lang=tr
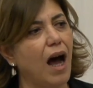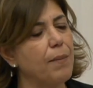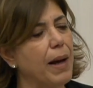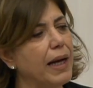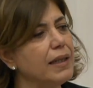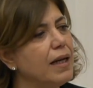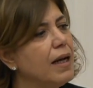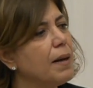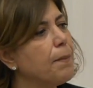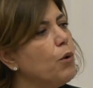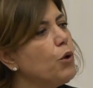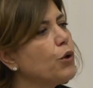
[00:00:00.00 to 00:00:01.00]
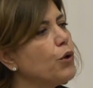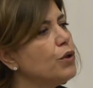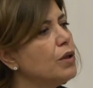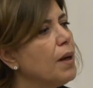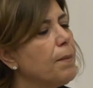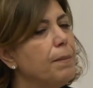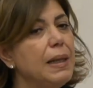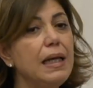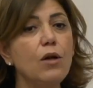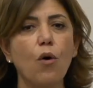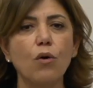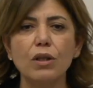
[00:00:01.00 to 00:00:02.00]
rağmen bugün
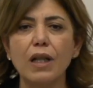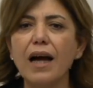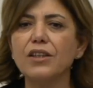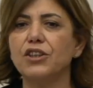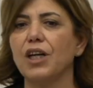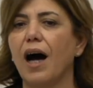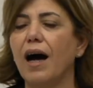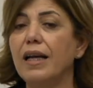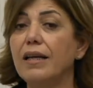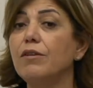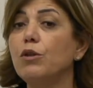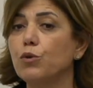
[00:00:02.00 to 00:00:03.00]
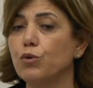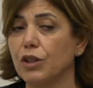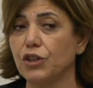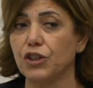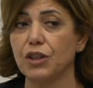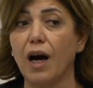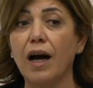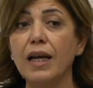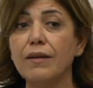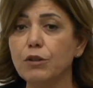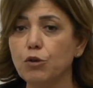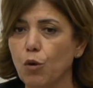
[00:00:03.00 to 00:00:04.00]
milyonlarca Alevi yurttaşın,
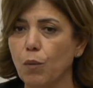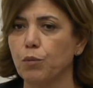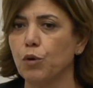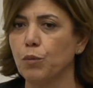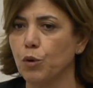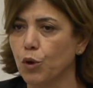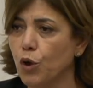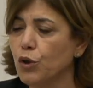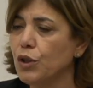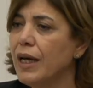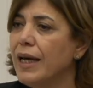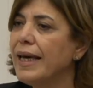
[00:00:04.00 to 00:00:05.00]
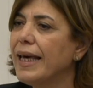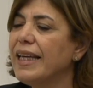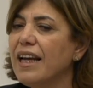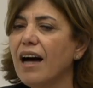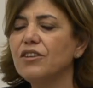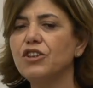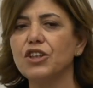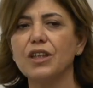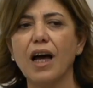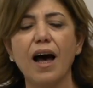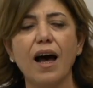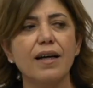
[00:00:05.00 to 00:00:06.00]
Alevi toplumunun
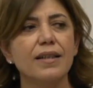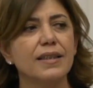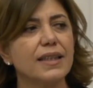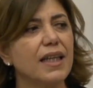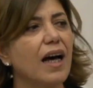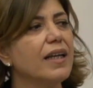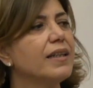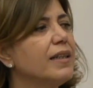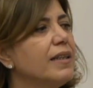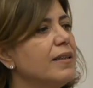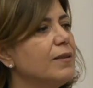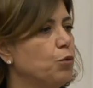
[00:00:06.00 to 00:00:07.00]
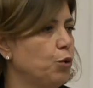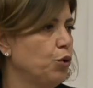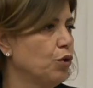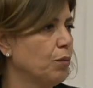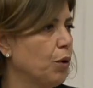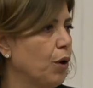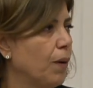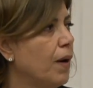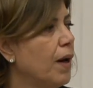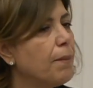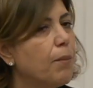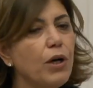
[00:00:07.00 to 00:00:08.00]
inancına saygı duyulmuyor.
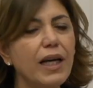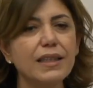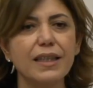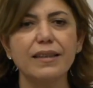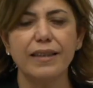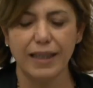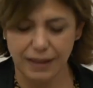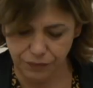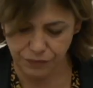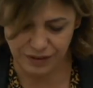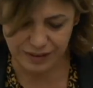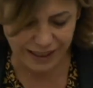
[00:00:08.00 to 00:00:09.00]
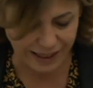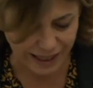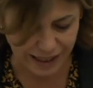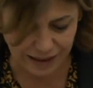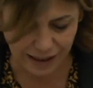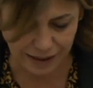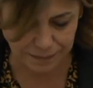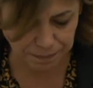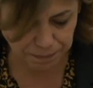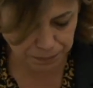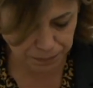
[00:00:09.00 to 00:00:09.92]
Bu yasa teklifinde yer alan